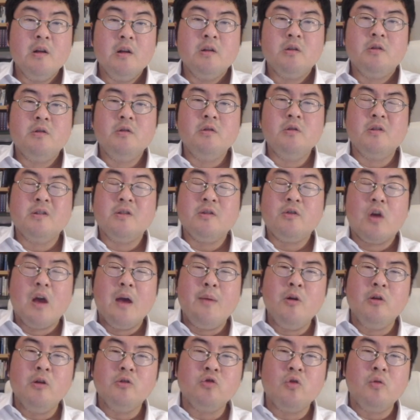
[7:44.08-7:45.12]
그
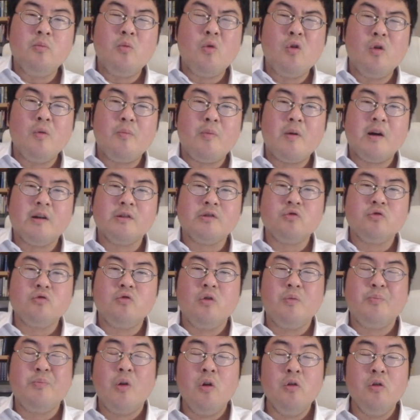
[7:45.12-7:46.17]
개별 종목을 봐가지고
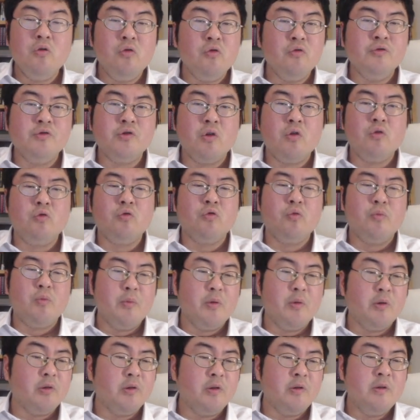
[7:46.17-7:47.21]
평균적으로
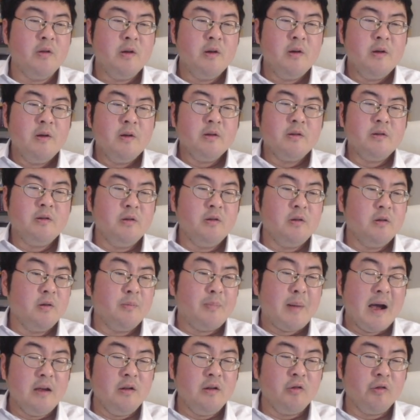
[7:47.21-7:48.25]
보면은 그
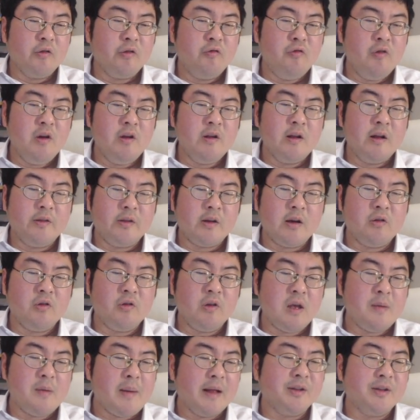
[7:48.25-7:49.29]
마이너스 수익이 날 때가 그렇게
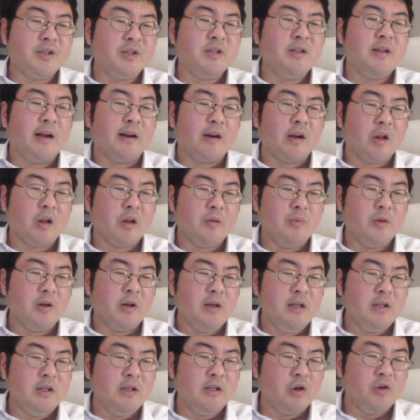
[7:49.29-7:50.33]
많지는 않았습니다.
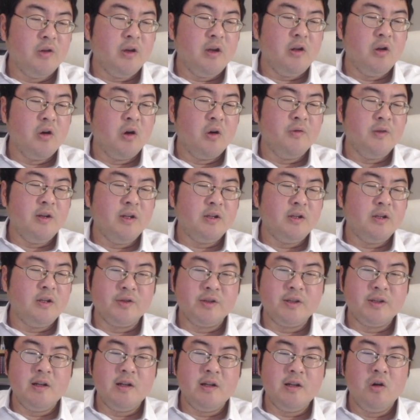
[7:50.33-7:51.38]
2002년,
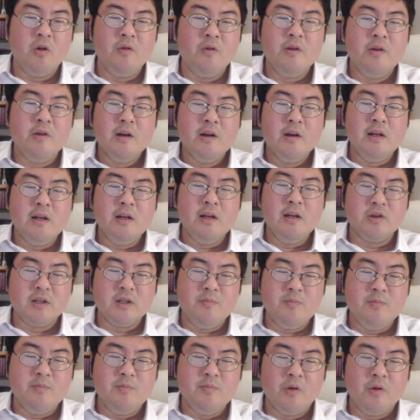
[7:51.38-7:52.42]
2007년,
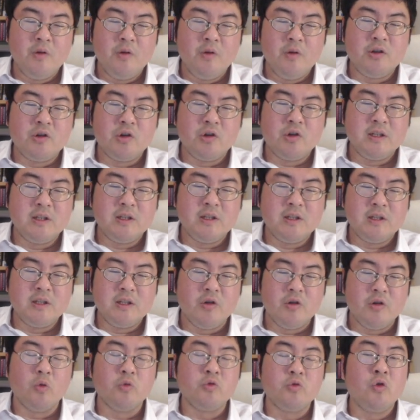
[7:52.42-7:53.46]
2010년, 2019년
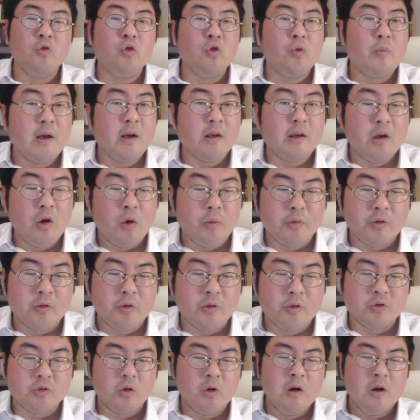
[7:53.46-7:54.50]
요 정도밖에
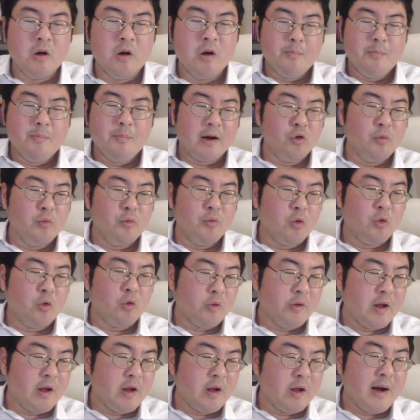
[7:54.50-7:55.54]
없었죠. 망할 놈의
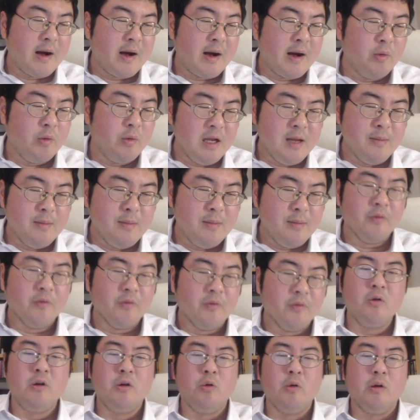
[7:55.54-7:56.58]
코로나, 망할 놈의 리먼
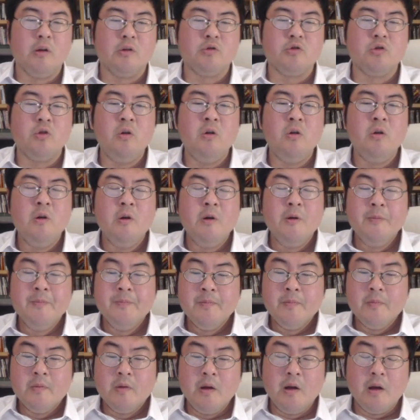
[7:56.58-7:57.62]
이렇게 되겠죠.
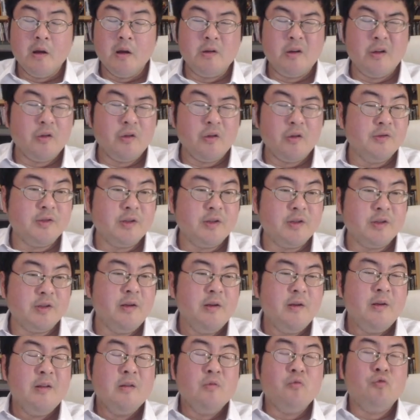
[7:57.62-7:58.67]
네, 그래서 이제
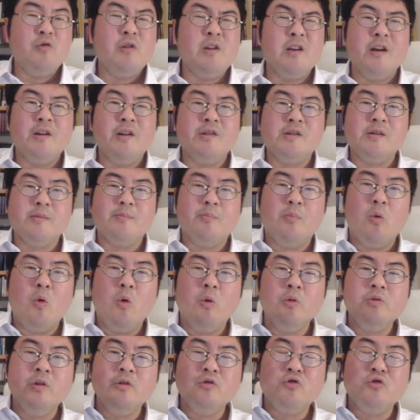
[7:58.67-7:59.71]
우리가 이제 모든